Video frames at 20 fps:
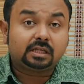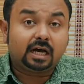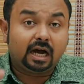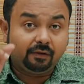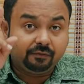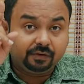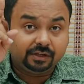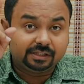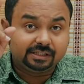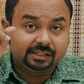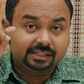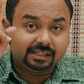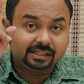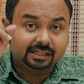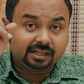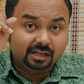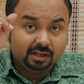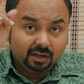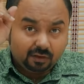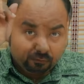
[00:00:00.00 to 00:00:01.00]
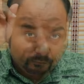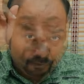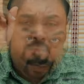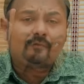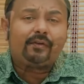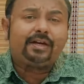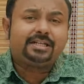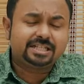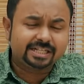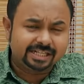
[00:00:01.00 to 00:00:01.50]
தாவீது
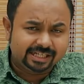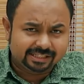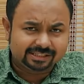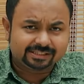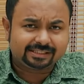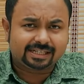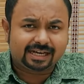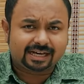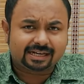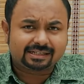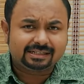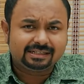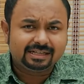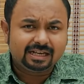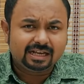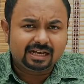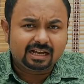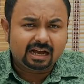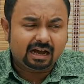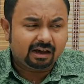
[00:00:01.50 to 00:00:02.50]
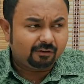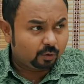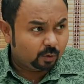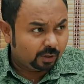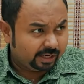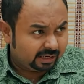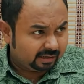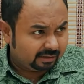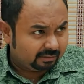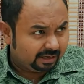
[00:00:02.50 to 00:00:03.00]
வெற்றி எடுத்தார்
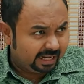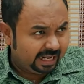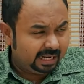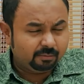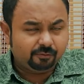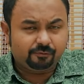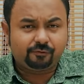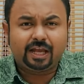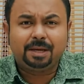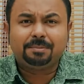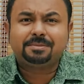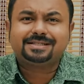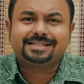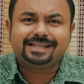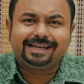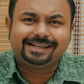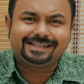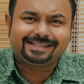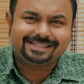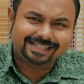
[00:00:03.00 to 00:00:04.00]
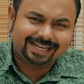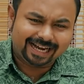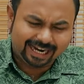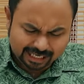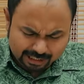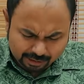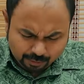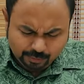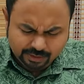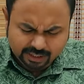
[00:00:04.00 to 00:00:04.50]
அவருடைய நேம் ஃபேமஸ் ஆயிருச்சு
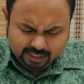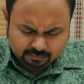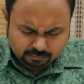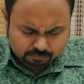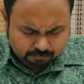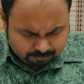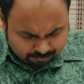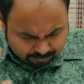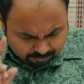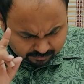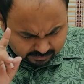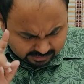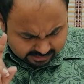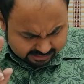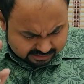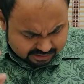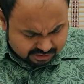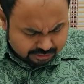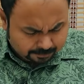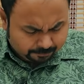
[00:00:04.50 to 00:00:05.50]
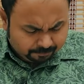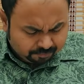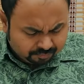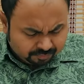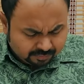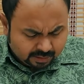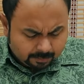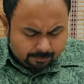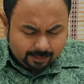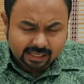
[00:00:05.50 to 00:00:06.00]
ஹலலூயா எஸ்
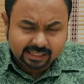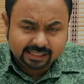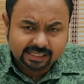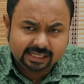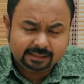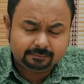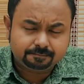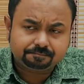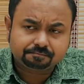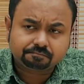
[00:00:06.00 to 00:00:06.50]
பாருங்க